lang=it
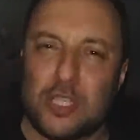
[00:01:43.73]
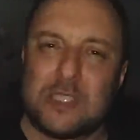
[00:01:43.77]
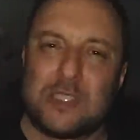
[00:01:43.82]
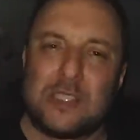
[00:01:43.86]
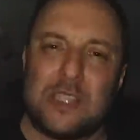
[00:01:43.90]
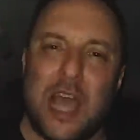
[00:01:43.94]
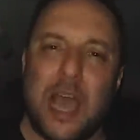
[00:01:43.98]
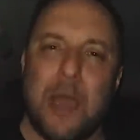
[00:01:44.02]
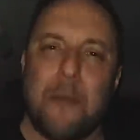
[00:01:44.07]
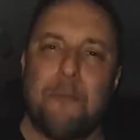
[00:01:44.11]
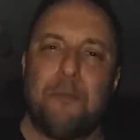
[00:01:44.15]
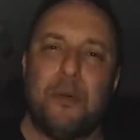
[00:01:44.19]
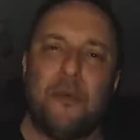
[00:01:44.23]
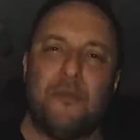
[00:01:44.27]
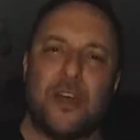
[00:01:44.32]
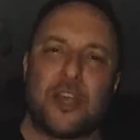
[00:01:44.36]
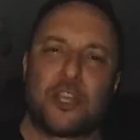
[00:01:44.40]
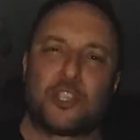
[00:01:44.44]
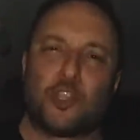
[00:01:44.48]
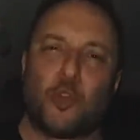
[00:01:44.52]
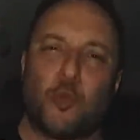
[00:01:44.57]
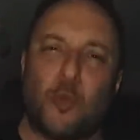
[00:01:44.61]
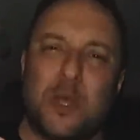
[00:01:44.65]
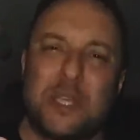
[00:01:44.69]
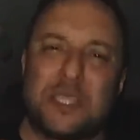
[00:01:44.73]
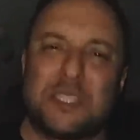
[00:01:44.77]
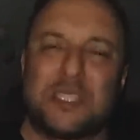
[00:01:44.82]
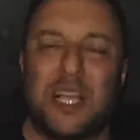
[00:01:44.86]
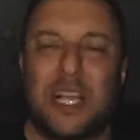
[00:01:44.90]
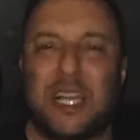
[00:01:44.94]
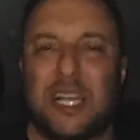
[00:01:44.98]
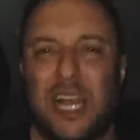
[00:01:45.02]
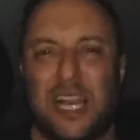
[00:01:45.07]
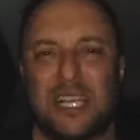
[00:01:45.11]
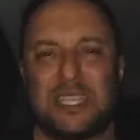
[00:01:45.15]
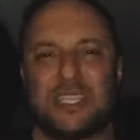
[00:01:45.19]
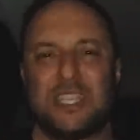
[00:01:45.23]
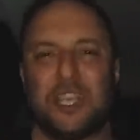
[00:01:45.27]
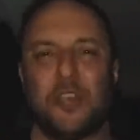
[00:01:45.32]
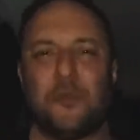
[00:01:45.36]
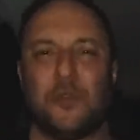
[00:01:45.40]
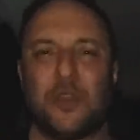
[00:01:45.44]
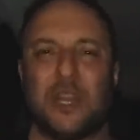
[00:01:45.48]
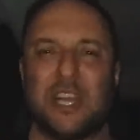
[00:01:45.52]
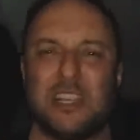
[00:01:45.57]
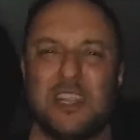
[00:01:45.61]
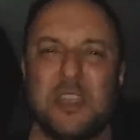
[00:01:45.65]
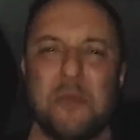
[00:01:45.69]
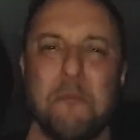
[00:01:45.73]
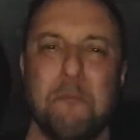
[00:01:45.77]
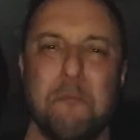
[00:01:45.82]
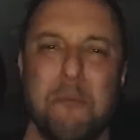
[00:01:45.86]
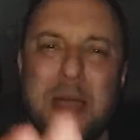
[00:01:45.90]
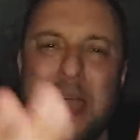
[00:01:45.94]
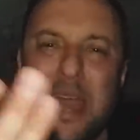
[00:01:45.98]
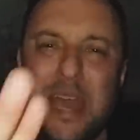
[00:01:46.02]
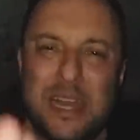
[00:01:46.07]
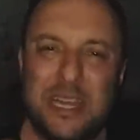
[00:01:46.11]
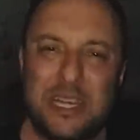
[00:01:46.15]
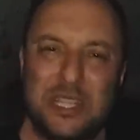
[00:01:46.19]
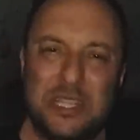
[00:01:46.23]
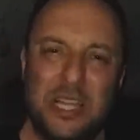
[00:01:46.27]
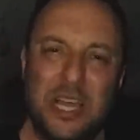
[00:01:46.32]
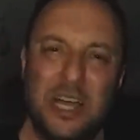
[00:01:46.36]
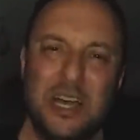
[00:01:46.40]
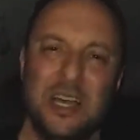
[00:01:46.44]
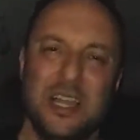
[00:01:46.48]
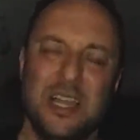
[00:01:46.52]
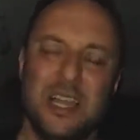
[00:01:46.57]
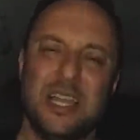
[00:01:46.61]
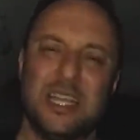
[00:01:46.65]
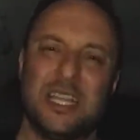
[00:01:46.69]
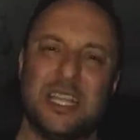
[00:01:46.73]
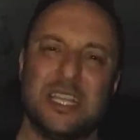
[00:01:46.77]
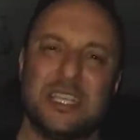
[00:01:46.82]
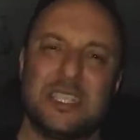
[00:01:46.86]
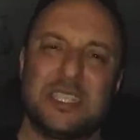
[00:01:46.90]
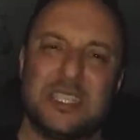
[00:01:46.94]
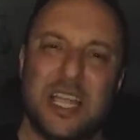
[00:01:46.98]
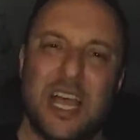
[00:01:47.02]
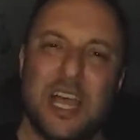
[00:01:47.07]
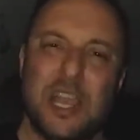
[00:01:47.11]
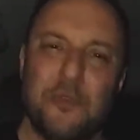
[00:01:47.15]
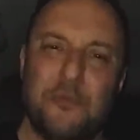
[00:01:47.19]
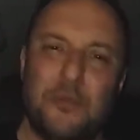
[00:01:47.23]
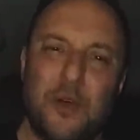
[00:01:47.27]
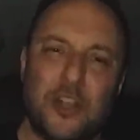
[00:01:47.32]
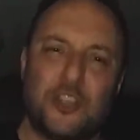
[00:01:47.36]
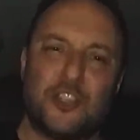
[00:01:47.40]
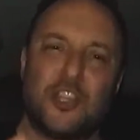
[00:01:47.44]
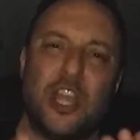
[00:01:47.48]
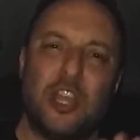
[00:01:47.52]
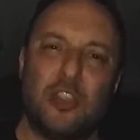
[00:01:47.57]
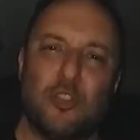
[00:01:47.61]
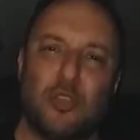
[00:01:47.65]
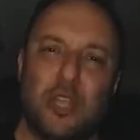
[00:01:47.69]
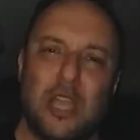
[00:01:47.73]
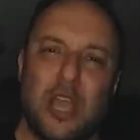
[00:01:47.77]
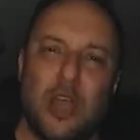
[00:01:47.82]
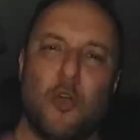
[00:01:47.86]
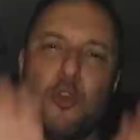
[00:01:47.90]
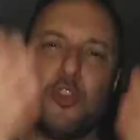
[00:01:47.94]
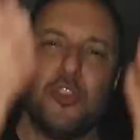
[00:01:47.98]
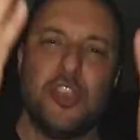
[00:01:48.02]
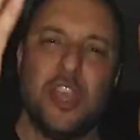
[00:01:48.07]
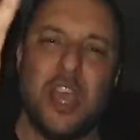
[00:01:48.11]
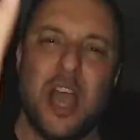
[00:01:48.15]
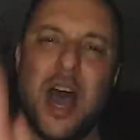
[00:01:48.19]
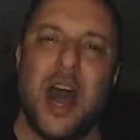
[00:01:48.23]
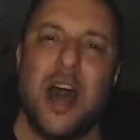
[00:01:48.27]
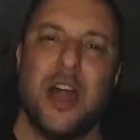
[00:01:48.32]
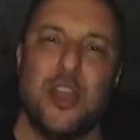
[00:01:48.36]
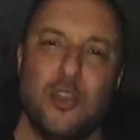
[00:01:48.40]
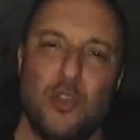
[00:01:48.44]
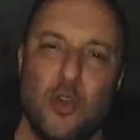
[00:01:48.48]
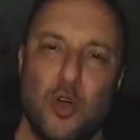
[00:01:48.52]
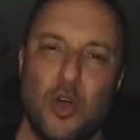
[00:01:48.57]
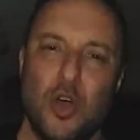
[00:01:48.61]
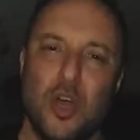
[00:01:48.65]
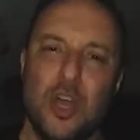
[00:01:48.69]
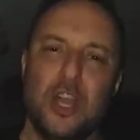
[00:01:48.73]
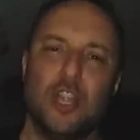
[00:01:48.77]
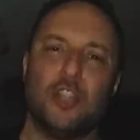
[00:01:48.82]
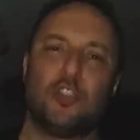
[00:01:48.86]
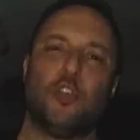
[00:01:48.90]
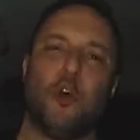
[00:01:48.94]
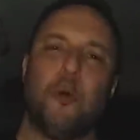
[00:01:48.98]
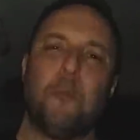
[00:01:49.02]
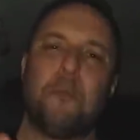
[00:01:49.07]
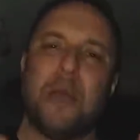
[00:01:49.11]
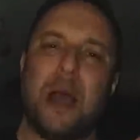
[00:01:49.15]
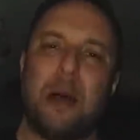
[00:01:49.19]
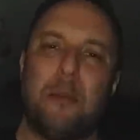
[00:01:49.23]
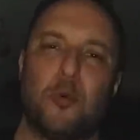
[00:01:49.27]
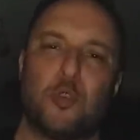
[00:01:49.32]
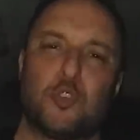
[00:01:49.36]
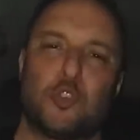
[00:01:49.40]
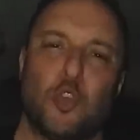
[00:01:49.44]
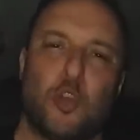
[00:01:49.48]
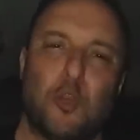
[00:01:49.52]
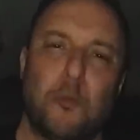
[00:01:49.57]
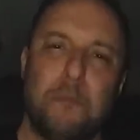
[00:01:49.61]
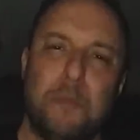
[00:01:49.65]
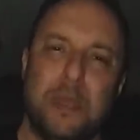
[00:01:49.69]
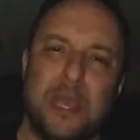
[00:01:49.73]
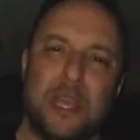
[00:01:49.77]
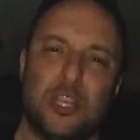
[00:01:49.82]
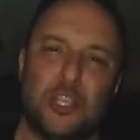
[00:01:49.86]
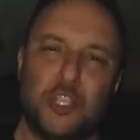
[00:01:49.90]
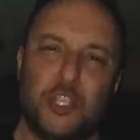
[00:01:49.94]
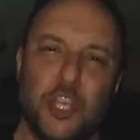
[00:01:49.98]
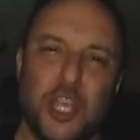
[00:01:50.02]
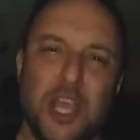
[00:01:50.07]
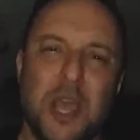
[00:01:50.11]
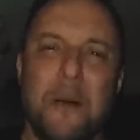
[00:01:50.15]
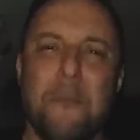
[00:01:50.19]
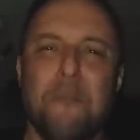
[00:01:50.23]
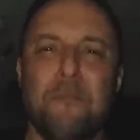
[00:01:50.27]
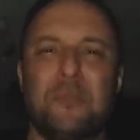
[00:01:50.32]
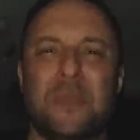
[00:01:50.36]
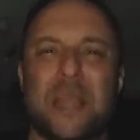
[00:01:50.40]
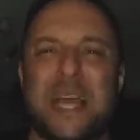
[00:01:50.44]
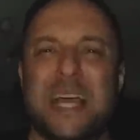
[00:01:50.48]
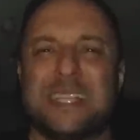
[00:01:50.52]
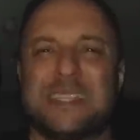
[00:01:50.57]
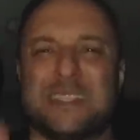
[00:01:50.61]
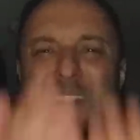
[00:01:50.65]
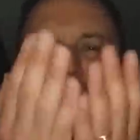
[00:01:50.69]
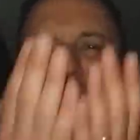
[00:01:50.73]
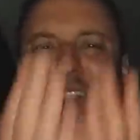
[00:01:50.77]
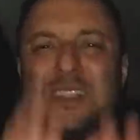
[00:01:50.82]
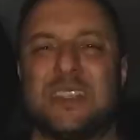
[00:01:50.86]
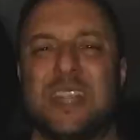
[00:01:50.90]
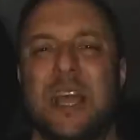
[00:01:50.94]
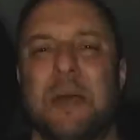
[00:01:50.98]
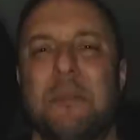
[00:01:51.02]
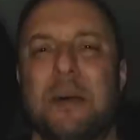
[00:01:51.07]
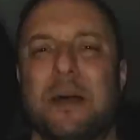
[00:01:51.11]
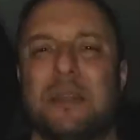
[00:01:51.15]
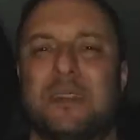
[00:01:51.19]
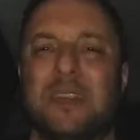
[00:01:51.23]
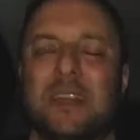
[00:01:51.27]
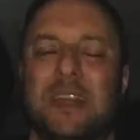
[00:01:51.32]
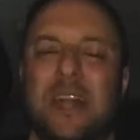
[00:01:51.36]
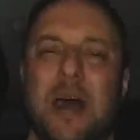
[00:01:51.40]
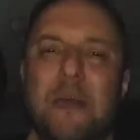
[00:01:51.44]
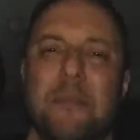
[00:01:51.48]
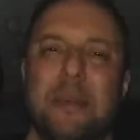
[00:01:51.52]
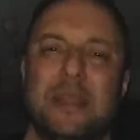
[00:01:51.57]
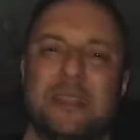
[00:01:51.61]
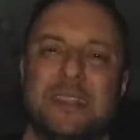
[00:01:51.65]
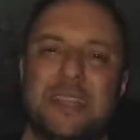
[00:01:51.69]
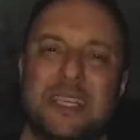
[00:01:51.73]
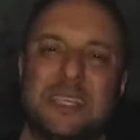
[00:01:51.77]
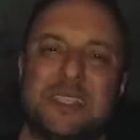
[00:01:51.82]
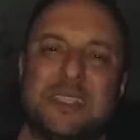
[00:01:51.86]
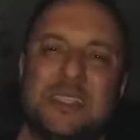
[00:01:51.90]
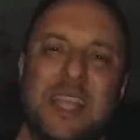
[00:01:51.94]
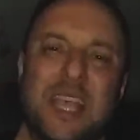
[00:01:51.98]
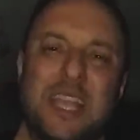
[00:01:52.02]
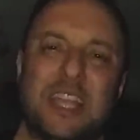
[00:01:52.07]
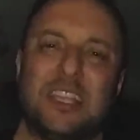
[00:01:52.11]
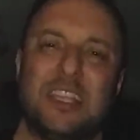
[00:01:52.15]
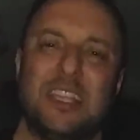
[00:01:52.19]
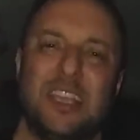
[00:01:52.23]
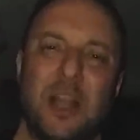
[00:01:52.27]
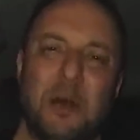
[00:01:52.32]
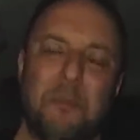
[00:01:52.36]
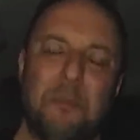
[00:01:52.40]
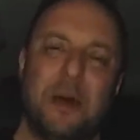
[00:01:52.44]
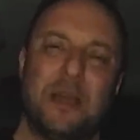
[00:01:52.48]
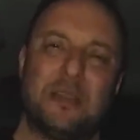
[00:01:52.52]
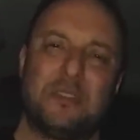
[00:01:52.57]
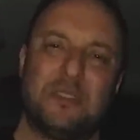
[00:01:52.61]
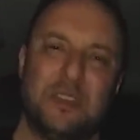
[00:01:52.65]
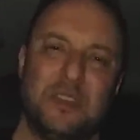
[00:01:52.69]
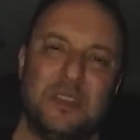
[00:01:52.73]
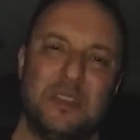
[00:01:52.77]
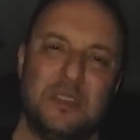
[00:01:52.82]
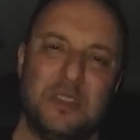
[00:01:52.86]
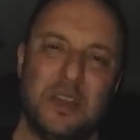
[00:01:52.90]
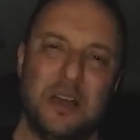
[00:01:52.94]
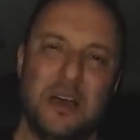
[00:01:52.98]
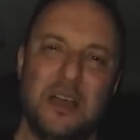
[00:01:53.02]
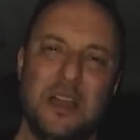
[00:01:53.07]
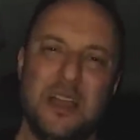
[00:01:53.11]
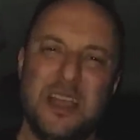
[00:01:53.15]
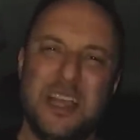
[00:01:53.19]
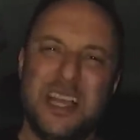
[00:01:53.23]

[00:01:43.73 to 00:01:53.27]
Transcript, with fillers: step verso questa classifica di merda che stai facendo, che ogni anno dobbiamo sorbirci. E sistematicamente stecchi la partita.